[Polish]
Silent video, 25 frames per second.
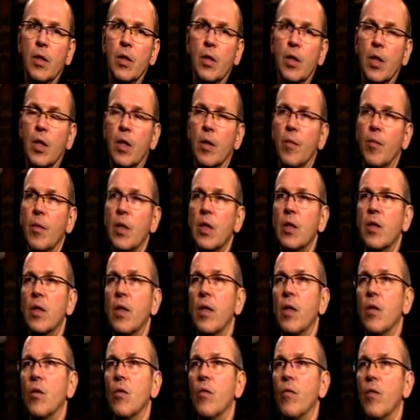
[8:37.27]
XVII
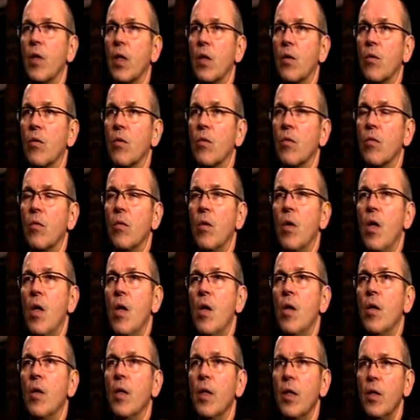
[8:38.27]
wieku.
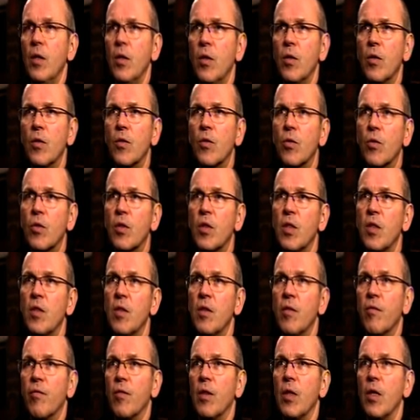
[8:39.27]
I
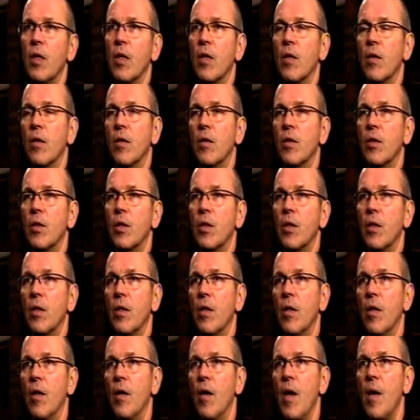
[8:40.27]
sukcesywnie,
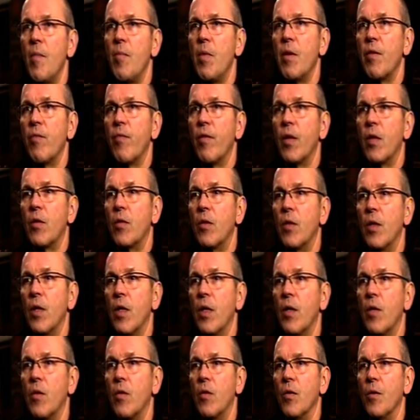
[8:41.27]
że najpierw
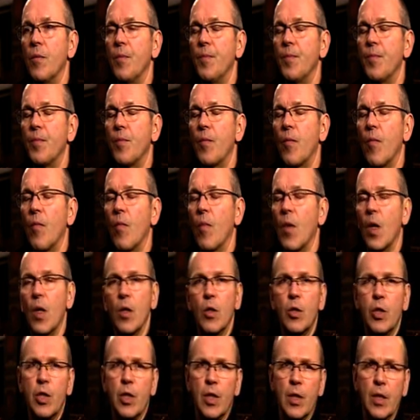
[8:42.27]
wykonano mm,
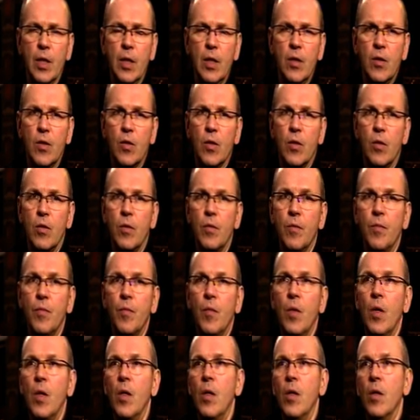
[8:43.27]
szczelnicą,
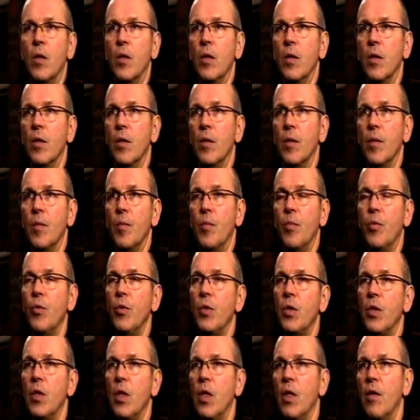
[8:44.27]
y,
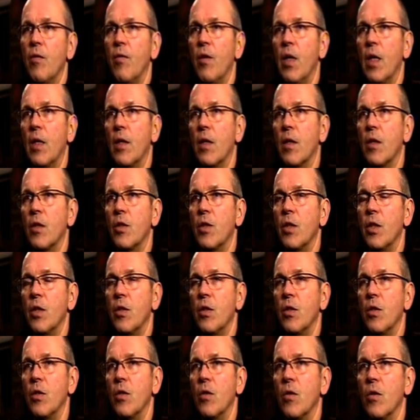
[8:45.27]
Później w latach
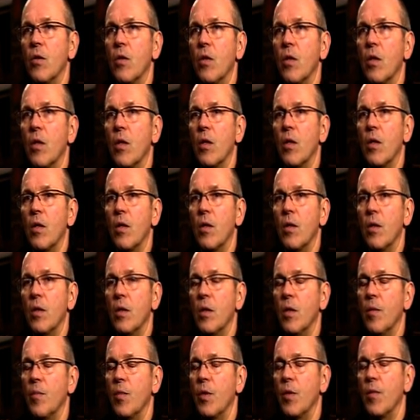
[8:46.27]
60. Y,
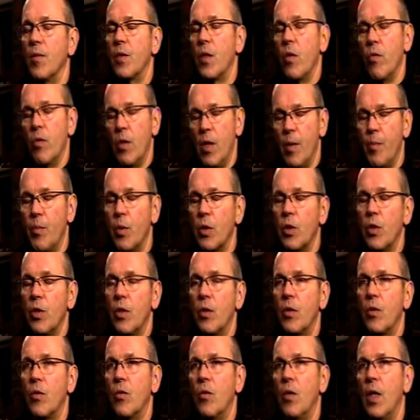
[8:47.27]
powstały na
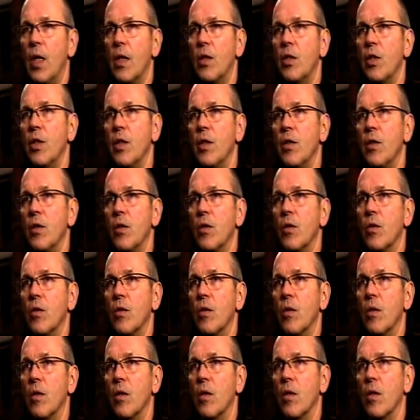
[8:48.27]
początku lat
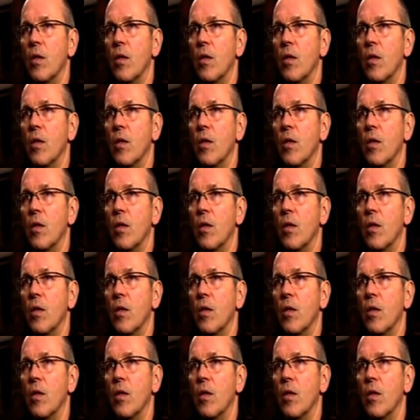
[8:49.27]
60.